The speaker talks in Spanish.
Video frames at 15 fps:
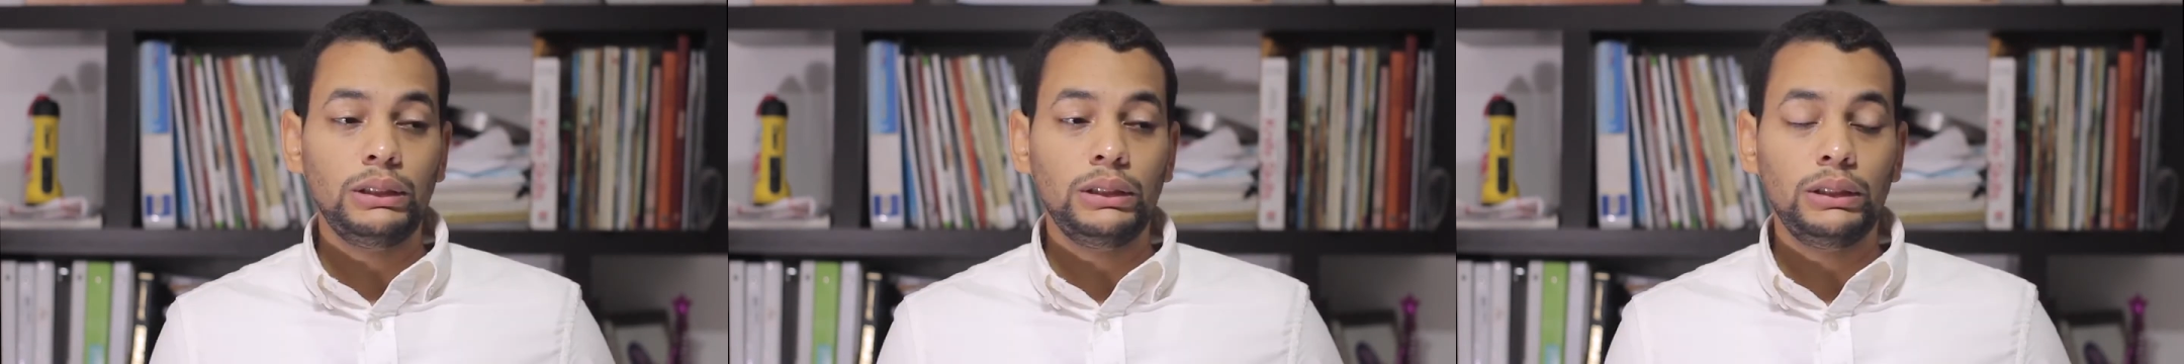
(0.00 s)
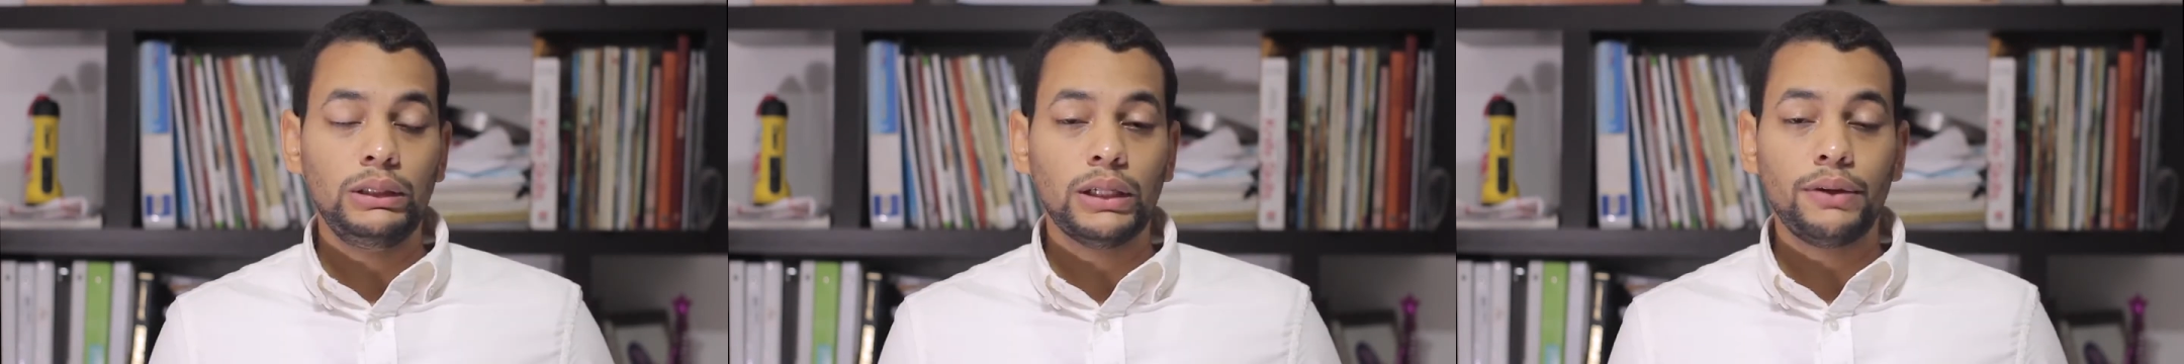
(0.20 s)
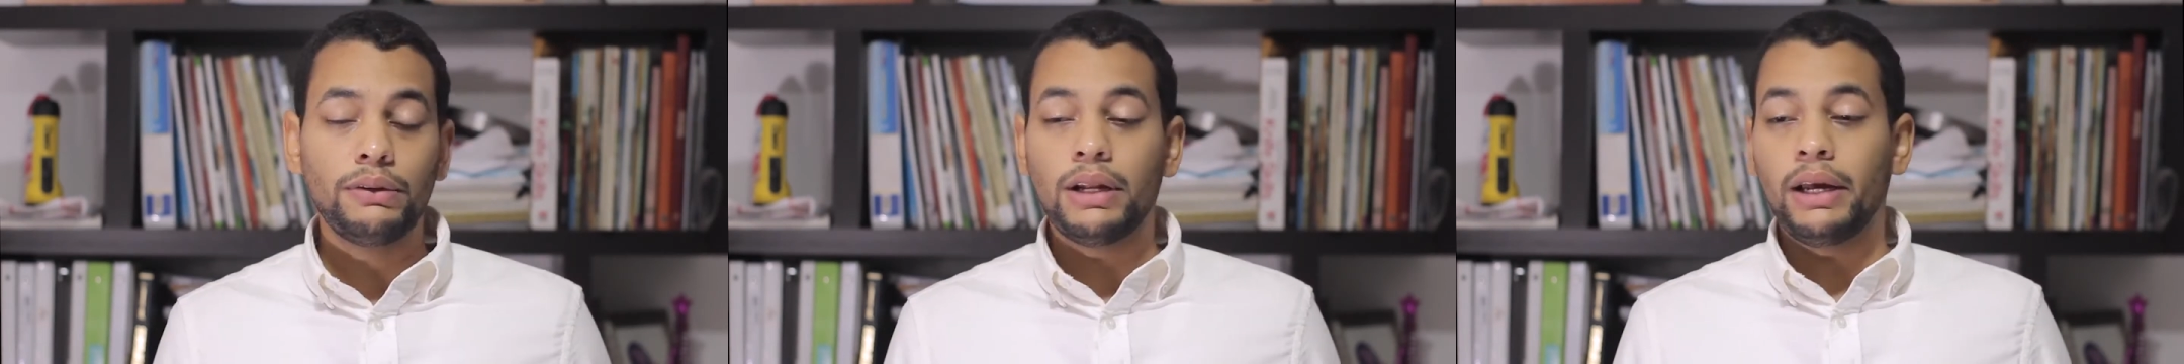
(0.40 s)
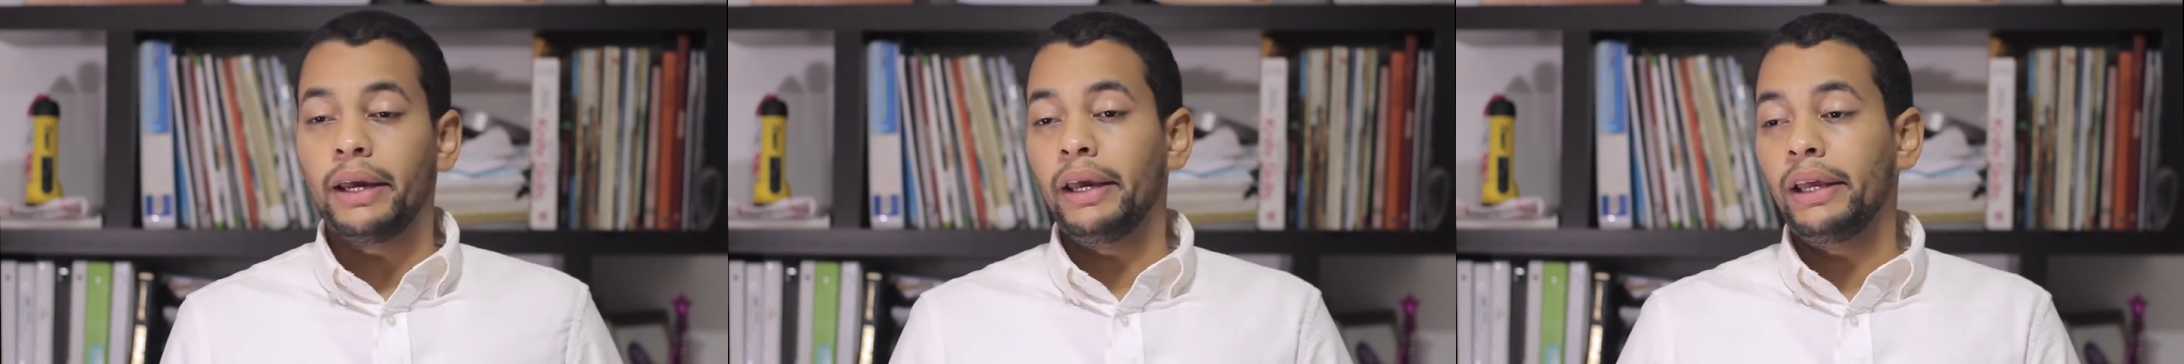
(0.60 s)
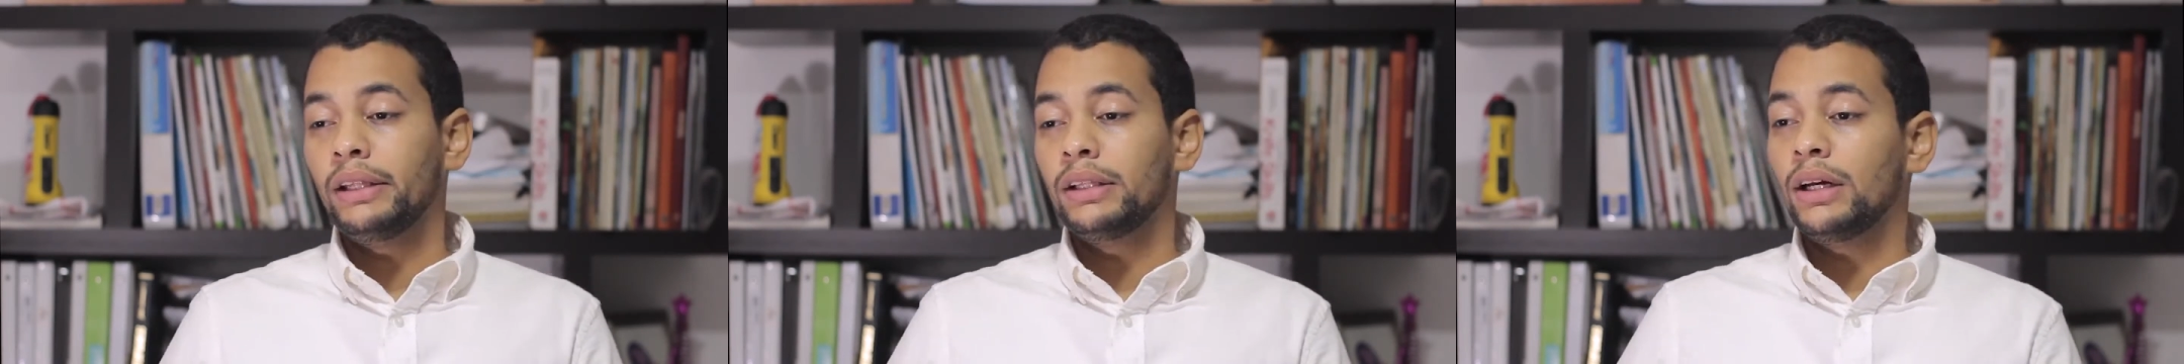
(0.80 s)
Y hay una
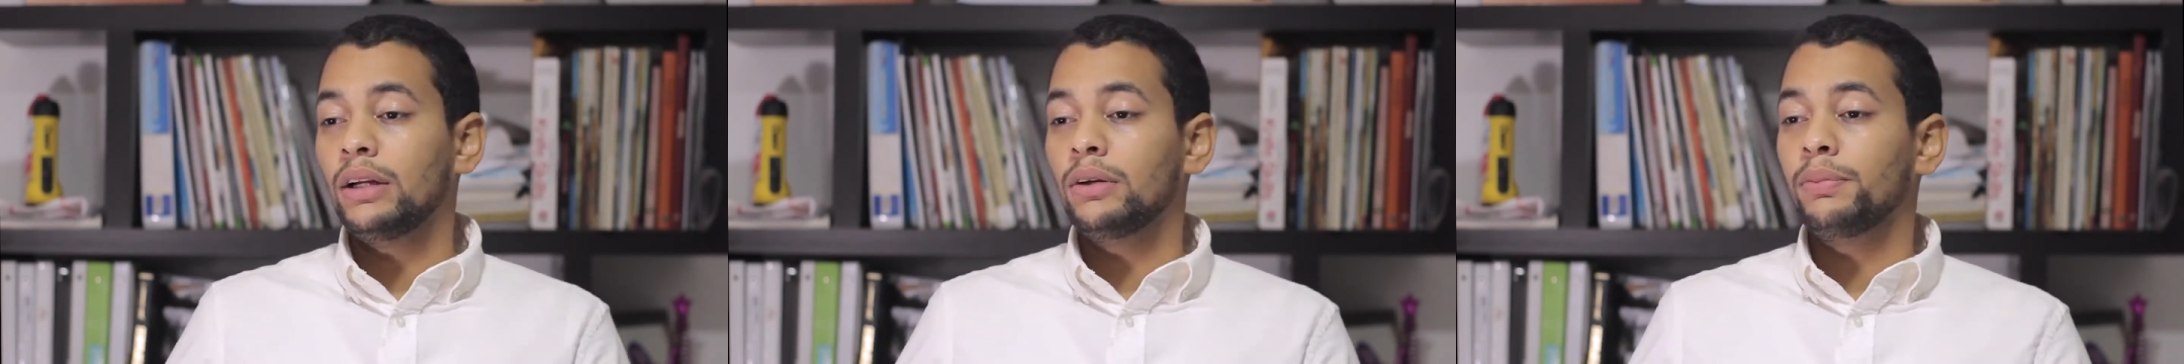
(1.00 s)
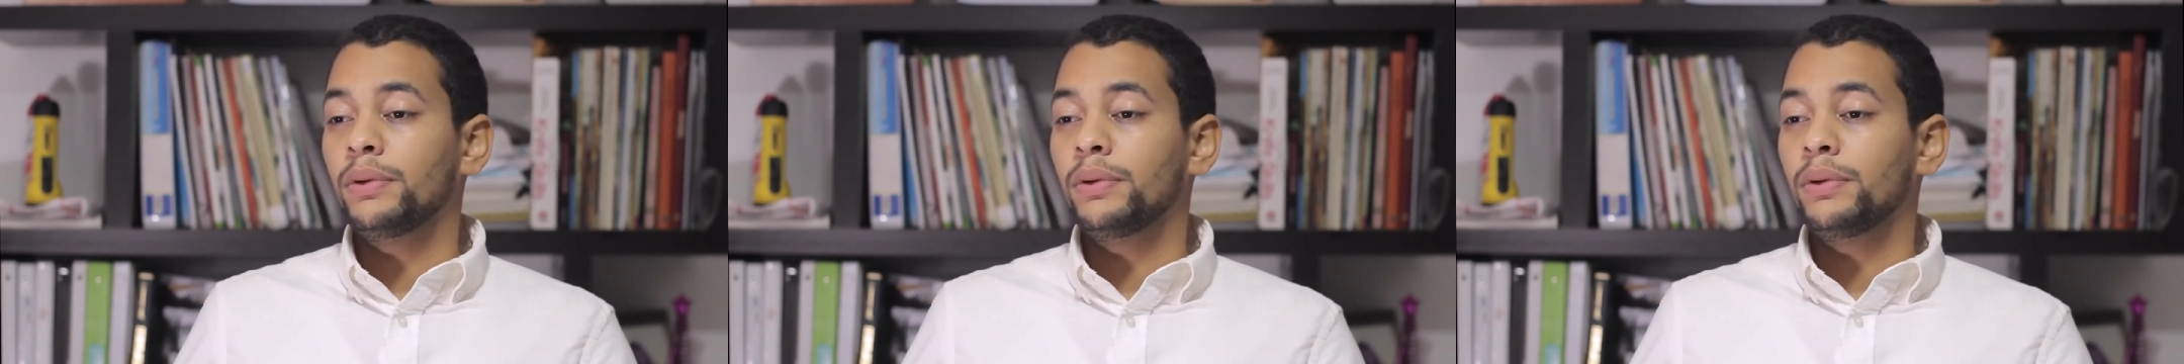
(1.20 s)
agenda,